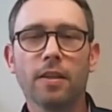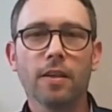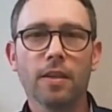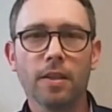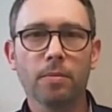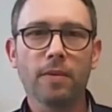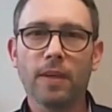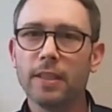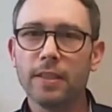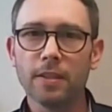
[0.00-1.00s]
äh, im
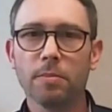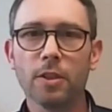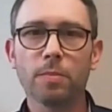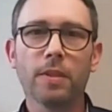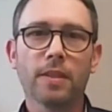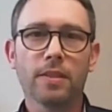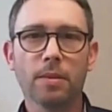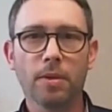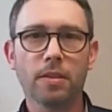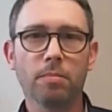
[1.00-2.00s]
Qualitätsmanagement, dass
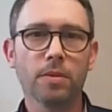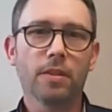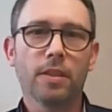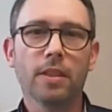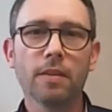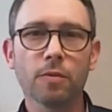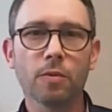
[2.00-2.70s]
jemand ein bisschen hilft